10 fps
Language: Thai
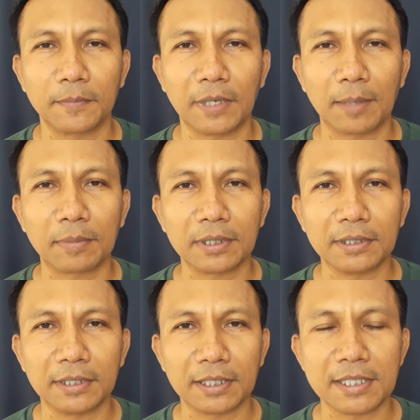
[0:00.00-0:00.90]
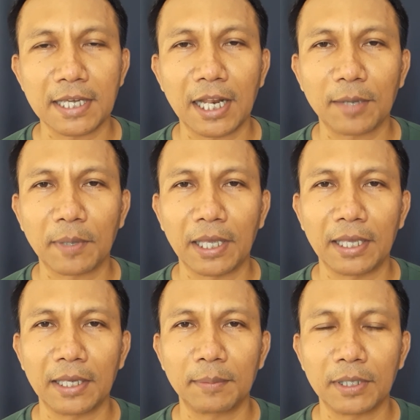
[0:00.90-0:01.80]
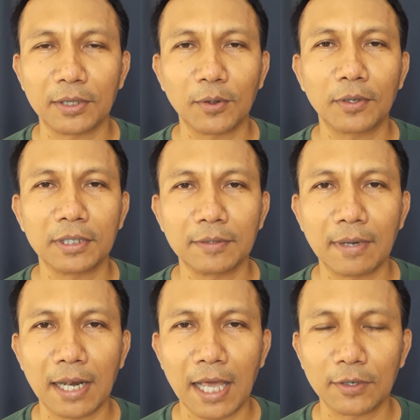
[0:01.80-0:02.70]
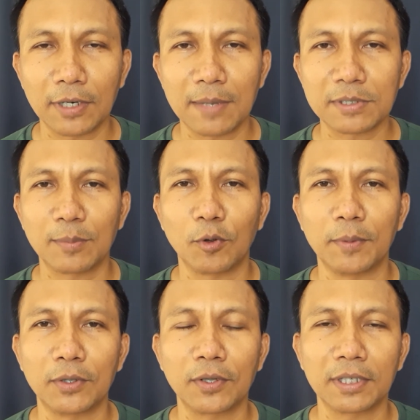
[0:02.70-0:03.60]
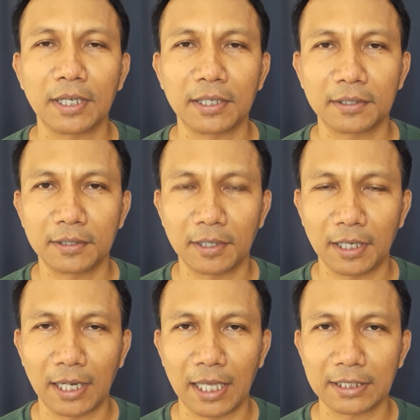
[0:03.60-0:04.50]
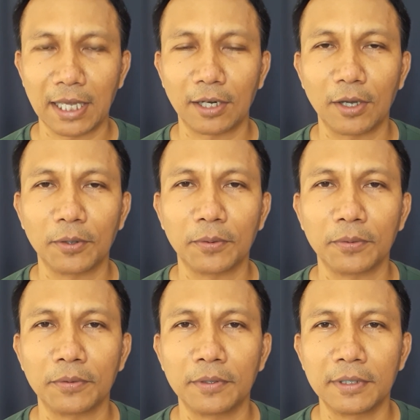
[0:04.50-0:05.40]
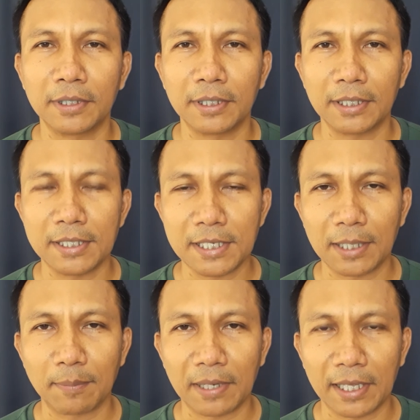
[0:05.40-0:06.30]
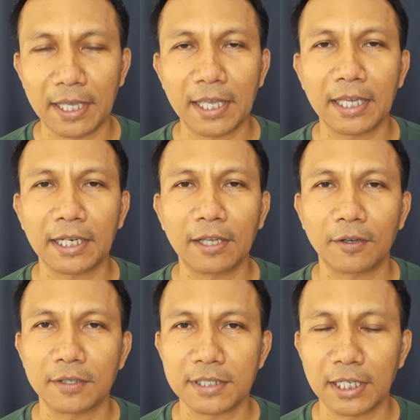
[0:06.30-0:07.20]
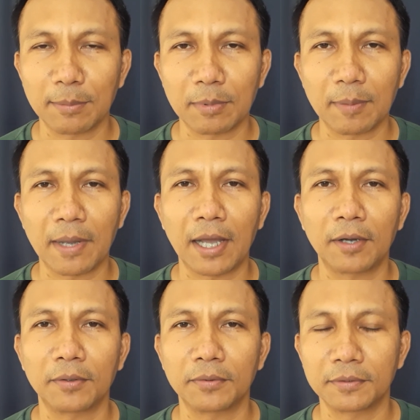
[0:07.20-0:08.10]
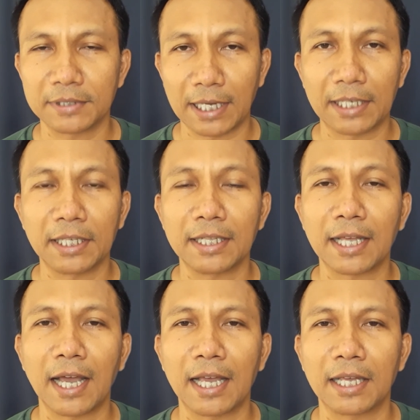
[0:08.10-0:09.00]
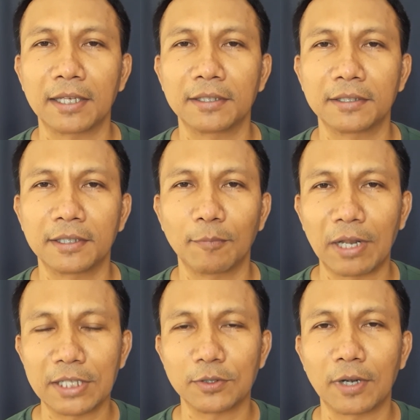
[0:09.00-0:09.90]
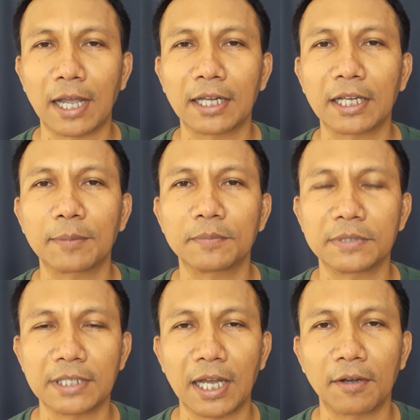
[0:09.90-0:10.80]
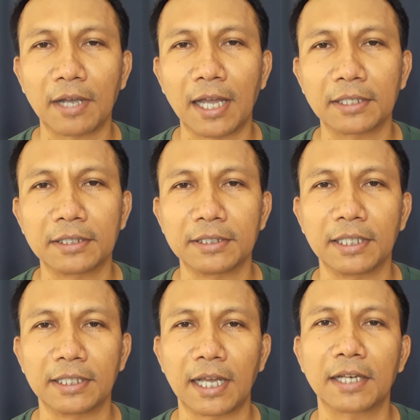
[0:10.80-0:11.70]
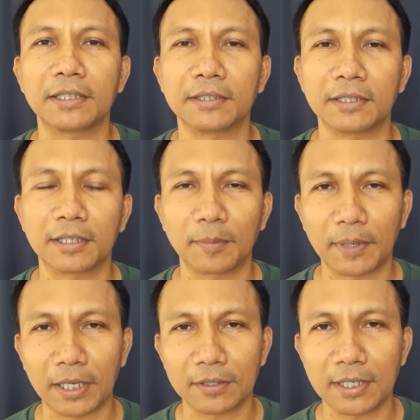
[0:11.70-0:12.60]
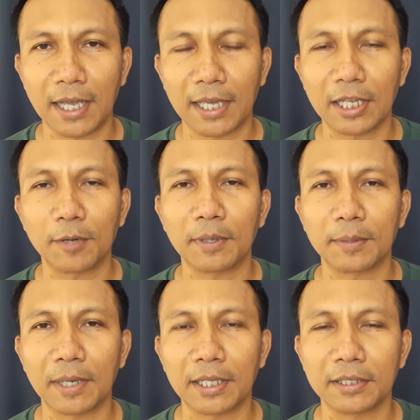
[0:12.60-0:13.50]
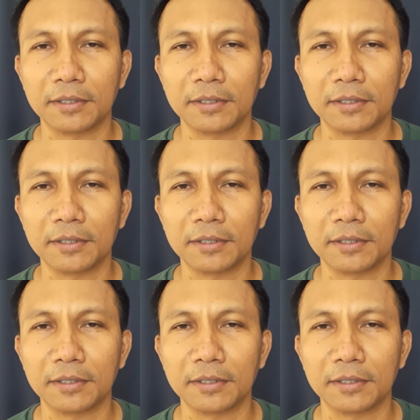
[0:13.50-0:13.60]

น้ำเกลือที่ใช้ล้างแผลเป็นต้น หรือว่าล้างด้วยน้ำสบู่เป็นต้นเนี่ยหลังจากเราเช็ดแผลแห้งแล้วเราก็ใช้น้ำมะพร้าวสกัดเย็นทาวันละสองครั้งนะครับเช้าครั้งหนึ่งเย็นครั้งหนึ่งนะครับแผลก็จะหายได้ไวภายใน